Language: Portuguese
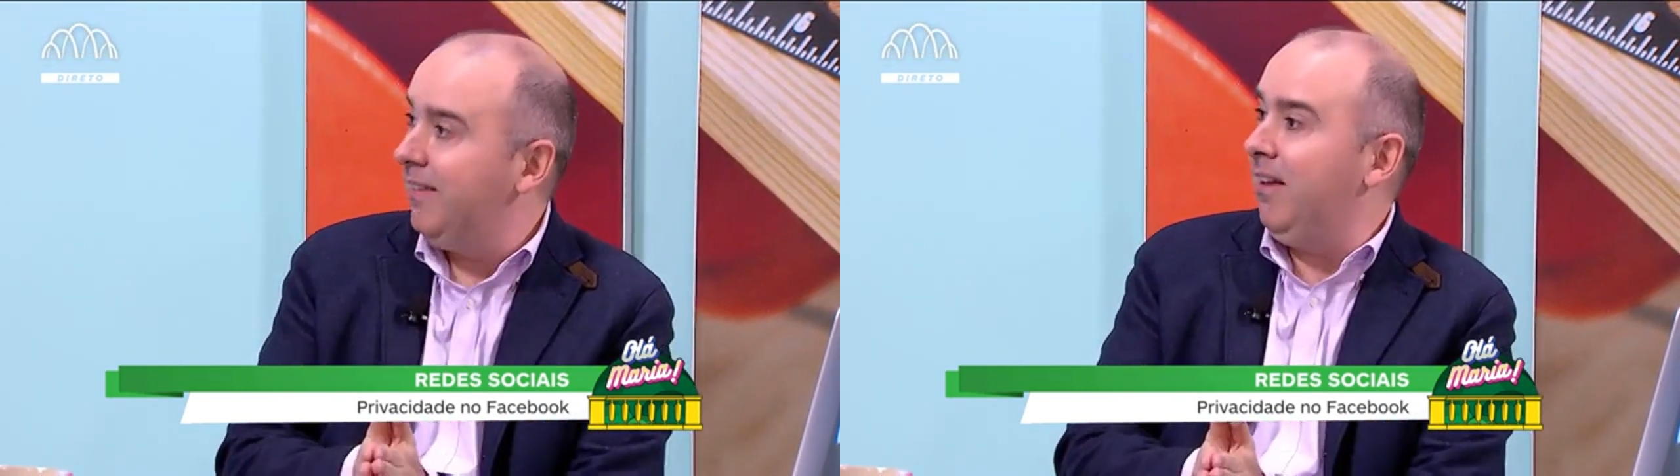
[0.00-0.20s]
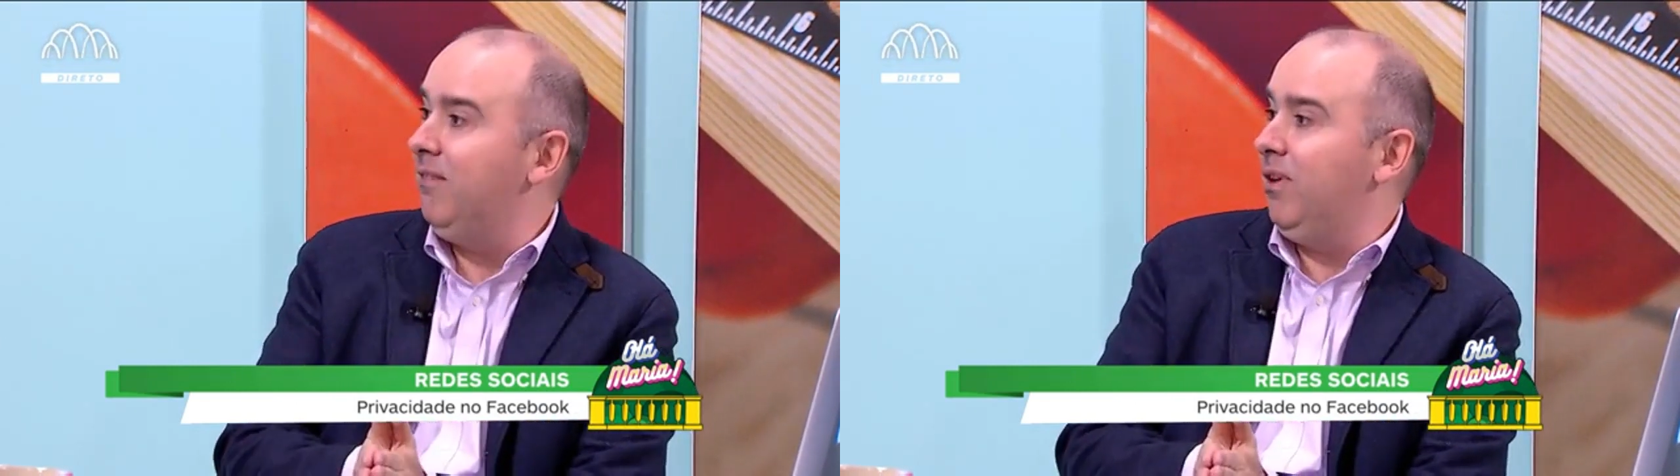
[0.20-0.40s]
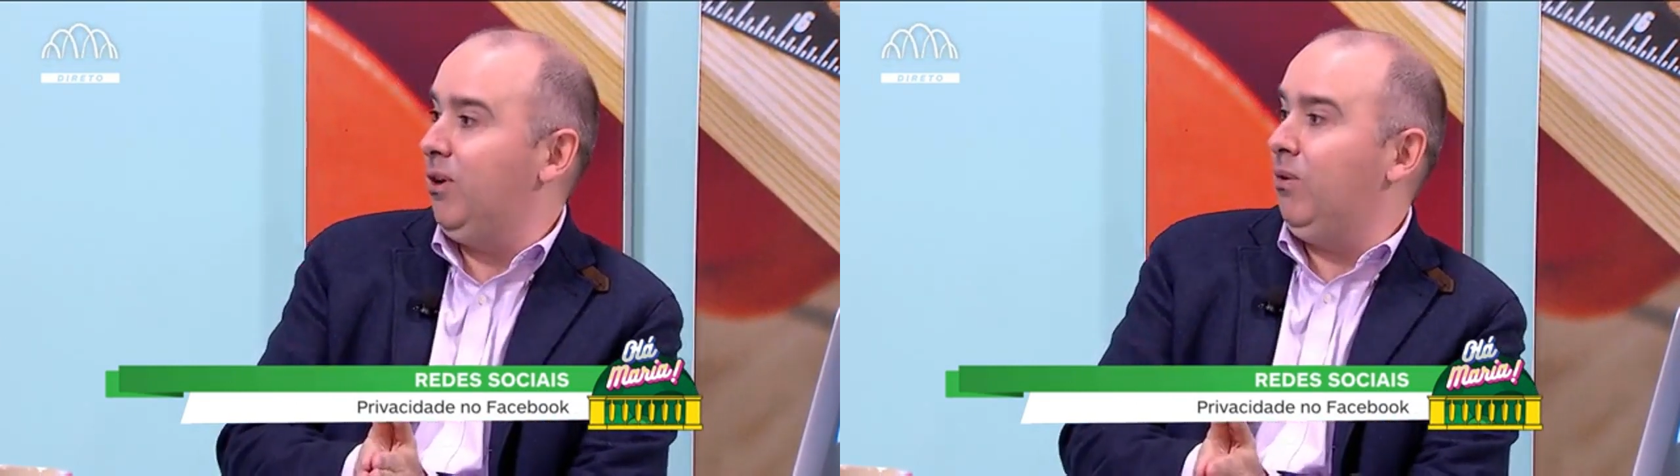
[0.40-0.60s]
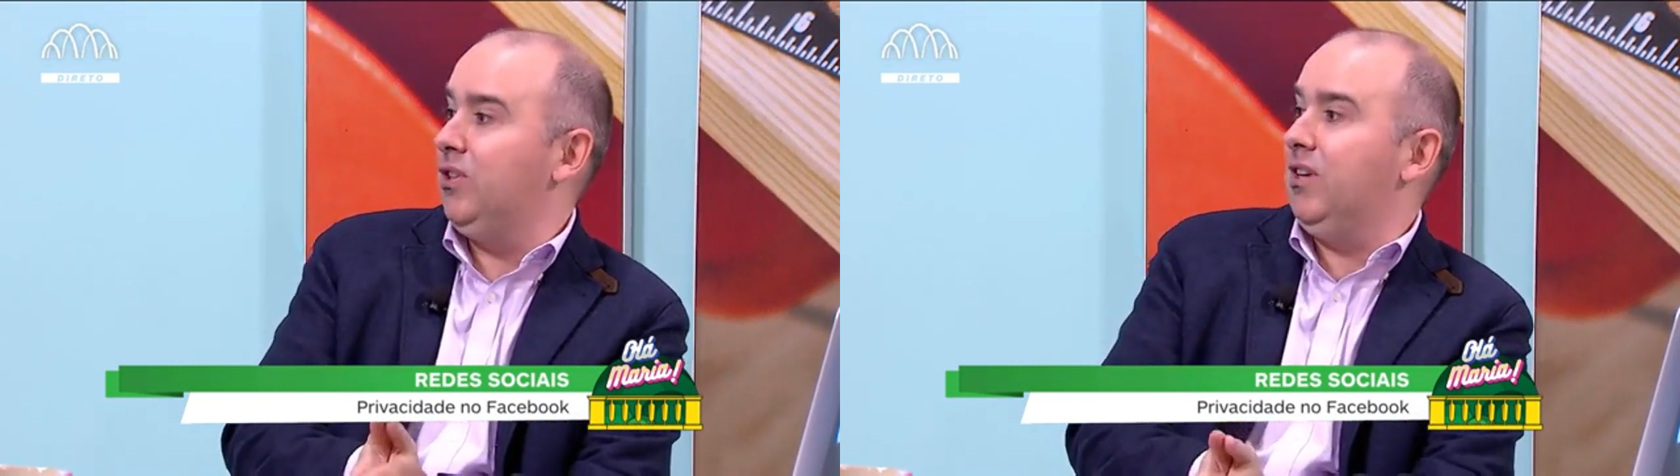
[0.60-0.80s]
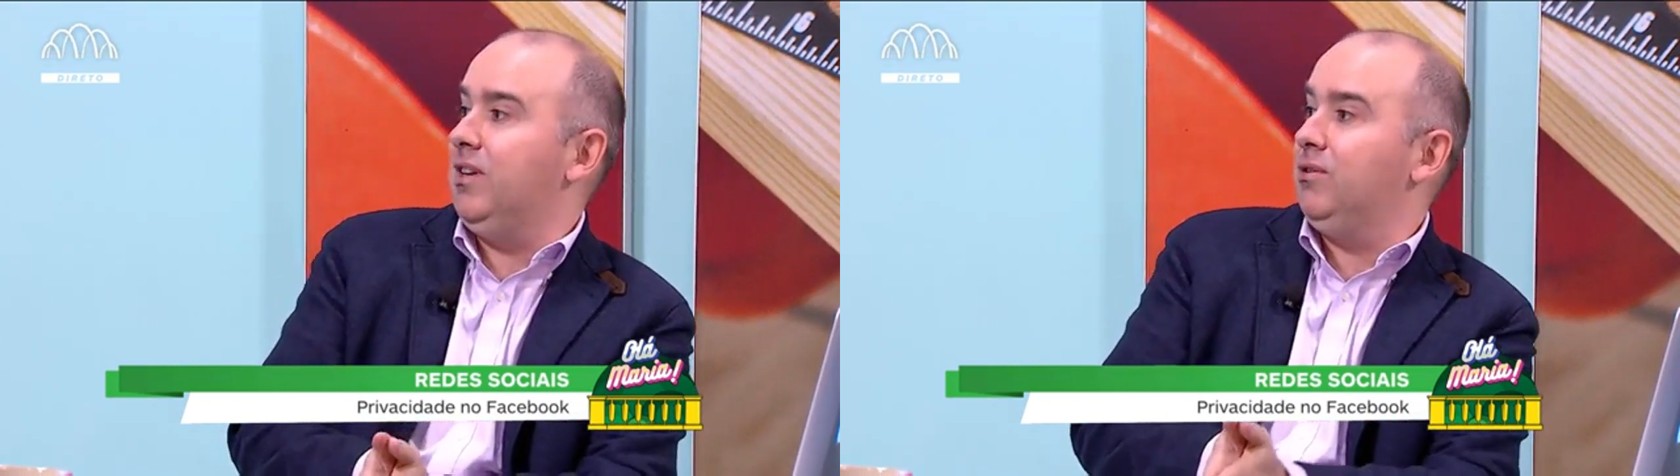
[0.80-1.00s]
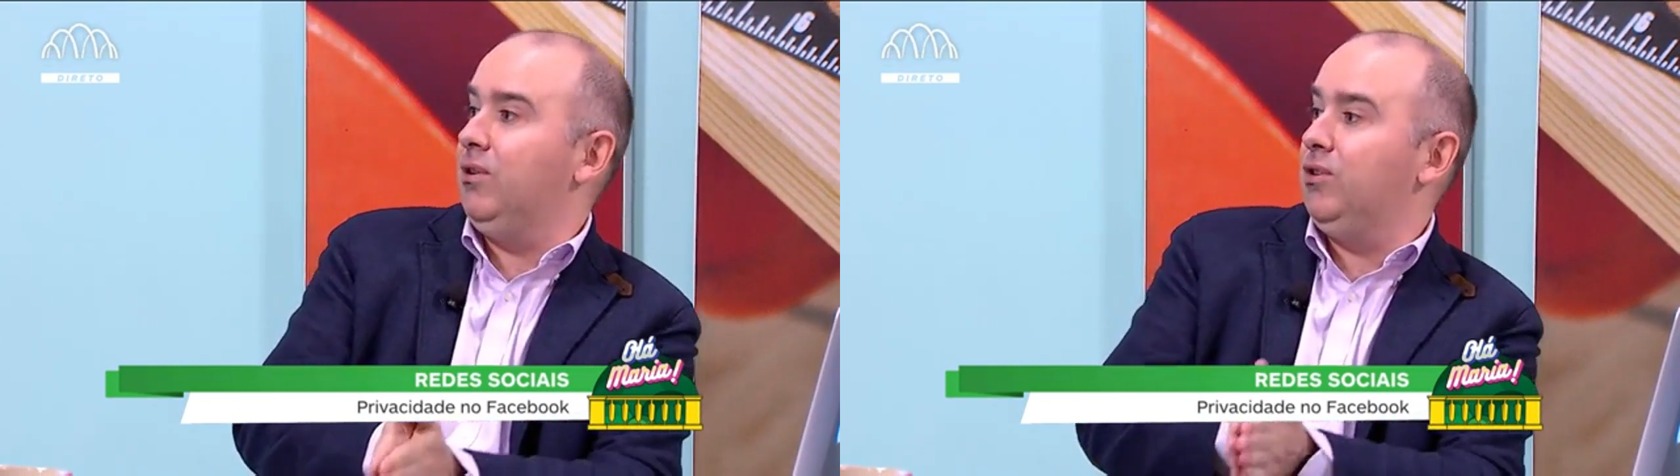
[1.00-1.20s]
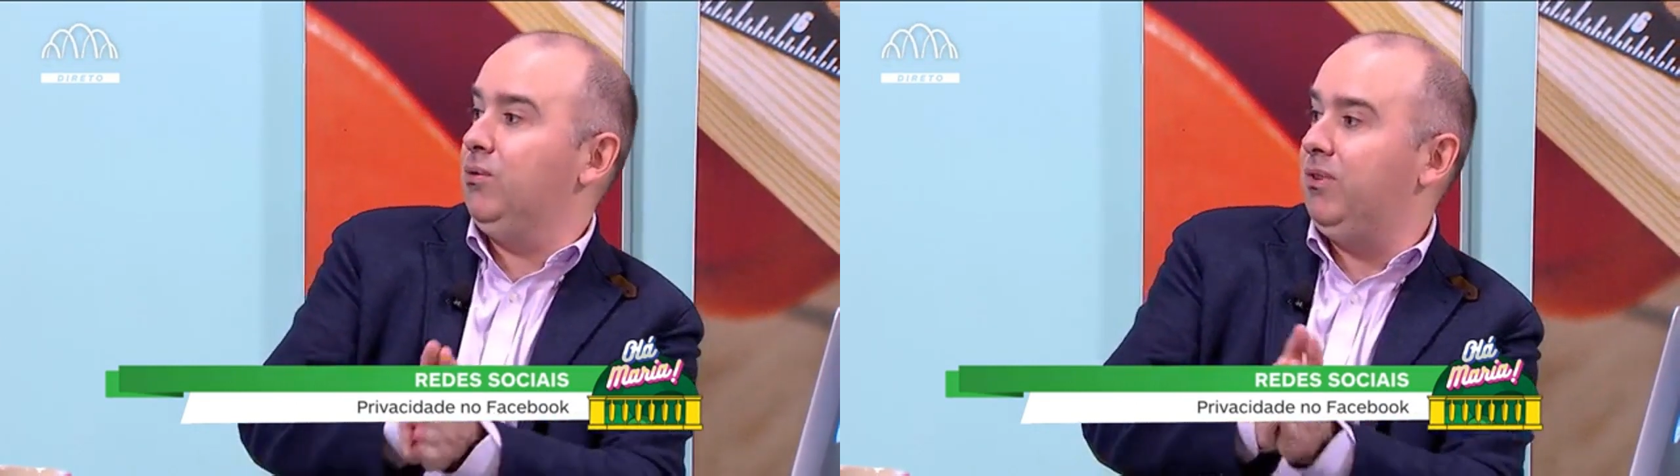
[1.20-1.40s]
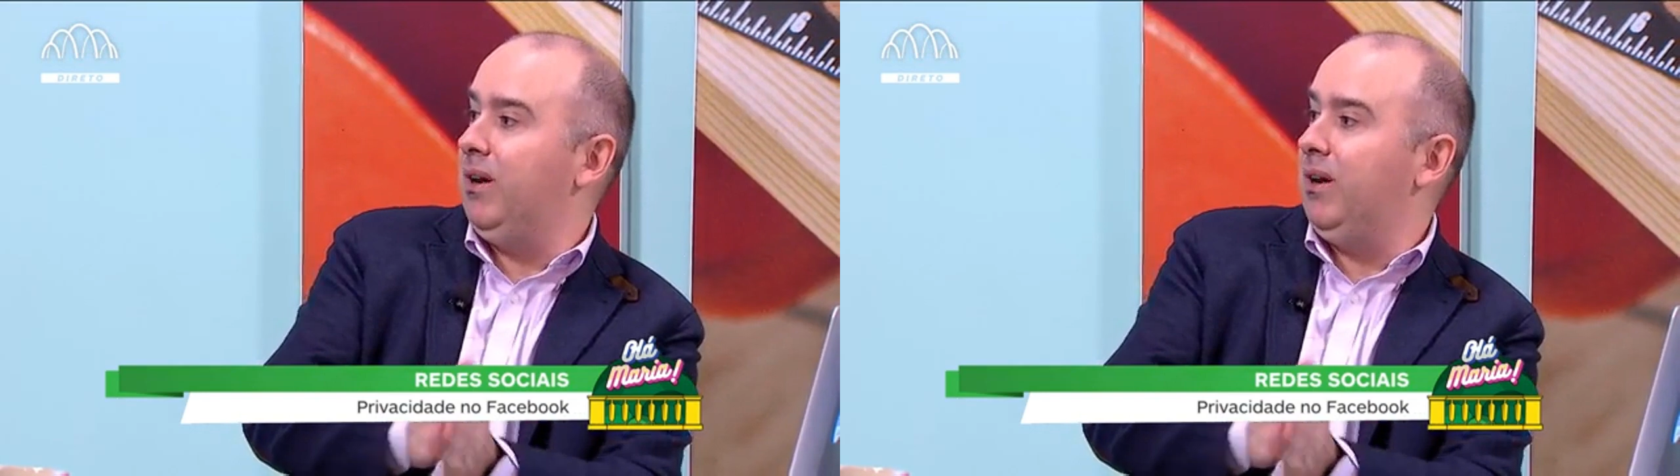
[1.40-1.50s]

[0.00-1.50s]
que tem a ver com as eleições do